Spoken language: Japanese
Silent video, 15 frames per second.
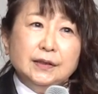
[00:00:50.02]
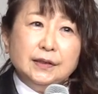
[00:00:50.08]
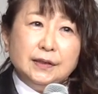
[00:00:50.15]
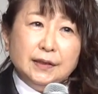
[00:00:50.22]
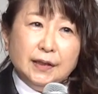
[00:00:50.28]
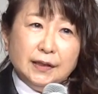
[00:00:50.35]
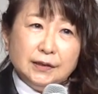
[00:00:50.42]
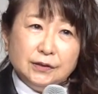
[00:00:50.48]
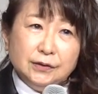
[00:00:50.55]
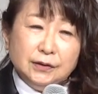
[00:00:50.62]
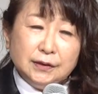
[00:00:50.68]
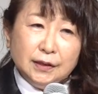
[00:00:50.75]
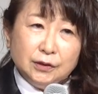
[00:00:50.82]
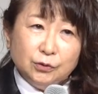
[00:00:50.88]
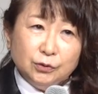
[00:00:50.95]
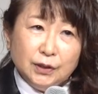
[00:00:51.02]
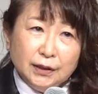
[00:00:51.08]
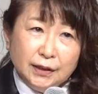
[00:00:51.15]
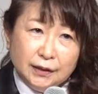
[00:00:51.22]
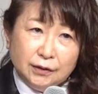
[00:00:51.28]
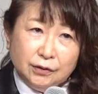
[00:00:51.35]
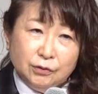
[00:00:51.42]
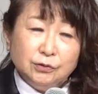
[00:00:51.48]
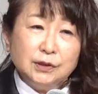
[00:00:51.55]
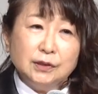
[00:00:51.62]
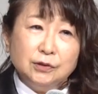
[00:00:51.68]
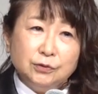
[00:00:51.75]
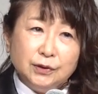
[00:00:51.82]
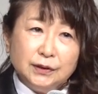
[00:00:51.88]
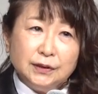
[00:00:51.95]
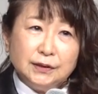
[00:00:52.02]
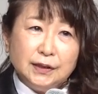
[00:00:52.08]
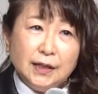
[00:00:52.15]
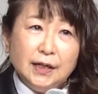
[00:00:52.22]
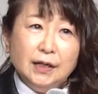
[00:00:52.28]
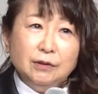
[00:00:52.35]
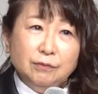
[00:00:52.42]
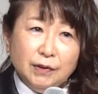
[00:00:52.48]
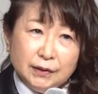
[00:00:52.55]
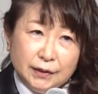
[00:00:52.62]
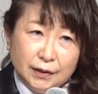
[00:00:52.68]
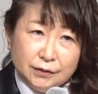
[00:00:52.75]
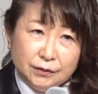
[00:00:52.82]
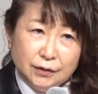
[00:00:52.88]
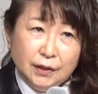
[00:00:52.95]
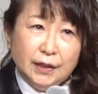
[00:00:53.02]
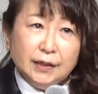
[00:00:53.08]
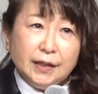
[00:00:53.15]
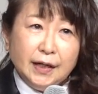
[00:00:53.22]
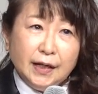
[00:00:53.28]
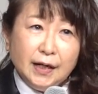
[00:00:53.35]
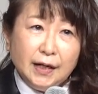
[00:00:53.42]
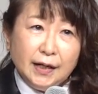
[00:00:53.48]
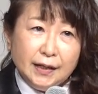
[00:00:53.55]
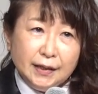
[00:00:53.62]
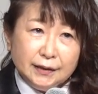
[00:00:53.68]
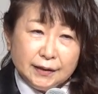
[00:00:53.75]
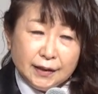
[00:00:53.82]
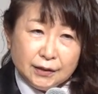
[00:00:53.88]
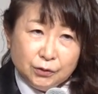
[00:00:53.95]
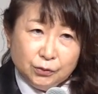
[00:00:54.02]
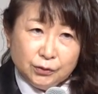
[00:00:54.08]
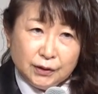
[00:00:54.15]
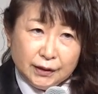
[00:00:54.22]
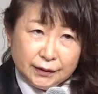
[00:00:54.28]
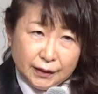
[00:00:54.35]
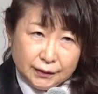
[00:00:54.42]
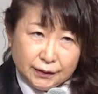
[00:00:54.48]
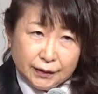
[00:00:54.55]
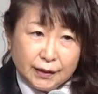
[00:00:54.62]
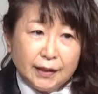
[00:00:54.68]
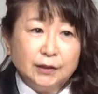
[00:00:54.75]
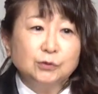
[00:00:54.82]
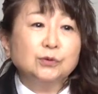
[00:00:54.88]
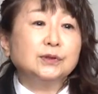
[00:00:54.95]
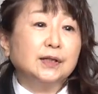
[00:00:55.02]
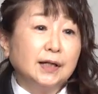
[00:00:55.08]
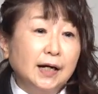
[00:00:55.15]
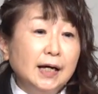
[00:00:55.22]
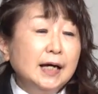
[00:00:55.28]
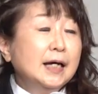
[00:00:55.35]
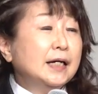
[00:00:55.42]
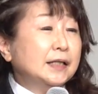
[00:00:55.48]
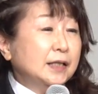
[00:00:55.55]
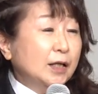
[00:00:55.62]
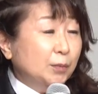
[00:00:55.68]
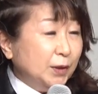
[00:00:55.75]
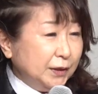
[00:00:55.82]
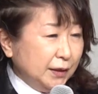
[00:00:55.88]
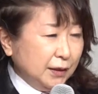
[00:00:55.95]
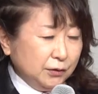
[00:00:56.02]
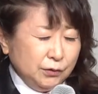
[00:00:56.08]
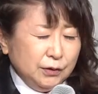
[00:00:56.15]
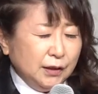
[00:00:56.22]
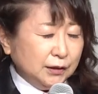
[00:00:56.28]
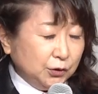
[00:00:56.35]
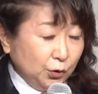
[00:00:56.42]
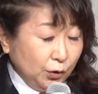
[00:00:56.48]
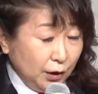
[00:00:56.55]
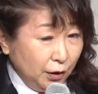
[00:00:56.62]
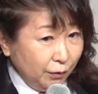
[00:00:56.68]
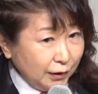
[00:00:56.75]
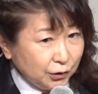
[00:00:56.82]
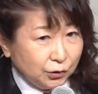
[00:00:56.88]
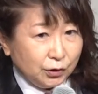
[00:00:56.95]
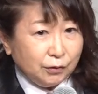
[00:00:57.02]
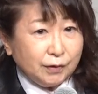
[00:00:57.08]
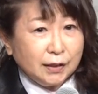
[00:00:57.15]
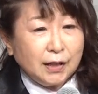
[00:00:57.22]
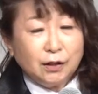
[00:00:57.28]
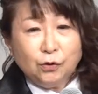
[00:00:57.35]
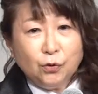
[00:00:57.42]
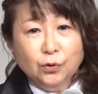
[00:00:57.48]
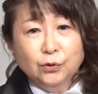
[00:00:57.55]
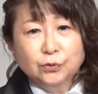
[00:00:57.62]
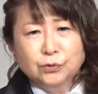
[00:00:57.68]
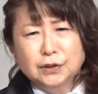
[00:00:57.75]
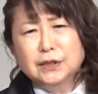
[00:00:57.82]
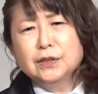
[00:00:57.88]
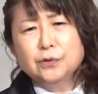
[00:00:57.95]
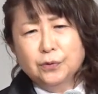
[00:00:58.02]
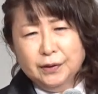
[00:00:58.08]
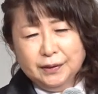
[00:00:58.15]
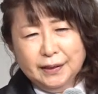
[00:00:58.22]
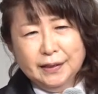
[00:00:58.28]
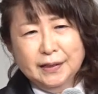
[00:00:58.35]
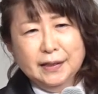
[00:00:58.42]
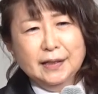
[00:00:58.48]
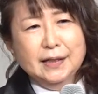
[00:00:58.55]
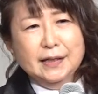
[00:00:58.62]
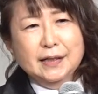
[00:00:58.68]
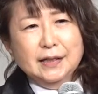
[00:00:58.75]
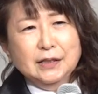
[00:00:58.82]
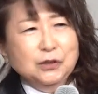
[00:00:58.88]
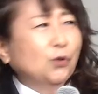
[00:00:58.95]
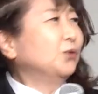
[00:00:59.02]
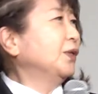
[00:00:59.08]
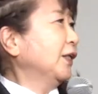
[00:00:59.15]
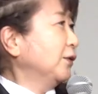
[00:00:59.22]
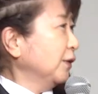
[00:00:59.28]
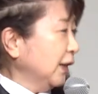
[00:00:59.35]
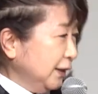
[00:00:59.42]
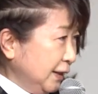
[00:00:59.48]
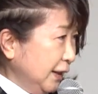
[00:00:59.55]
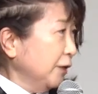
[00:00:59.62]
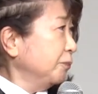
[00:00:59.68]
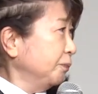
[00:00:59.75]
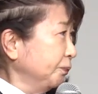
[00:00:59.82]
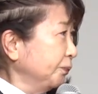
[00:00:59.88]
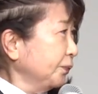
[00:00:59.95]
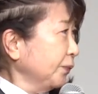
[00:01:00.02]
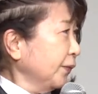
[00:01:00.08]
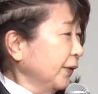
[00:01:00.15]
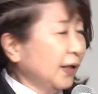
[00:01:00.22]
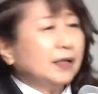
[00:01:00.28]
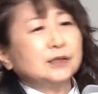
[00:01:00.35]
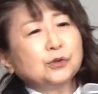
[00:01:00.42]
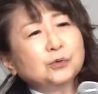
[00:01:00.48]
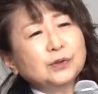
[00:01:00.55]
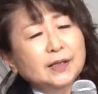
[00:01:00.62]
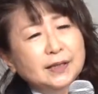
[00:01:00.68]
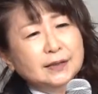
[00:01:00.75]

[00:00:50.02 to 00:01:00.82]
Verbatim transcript: 気がついたようだなっていうセリフを私が渡る毛が生えたようだなって変えといたら山寺君がそれはかっこよくいい声で読んでくれて、なんかそんな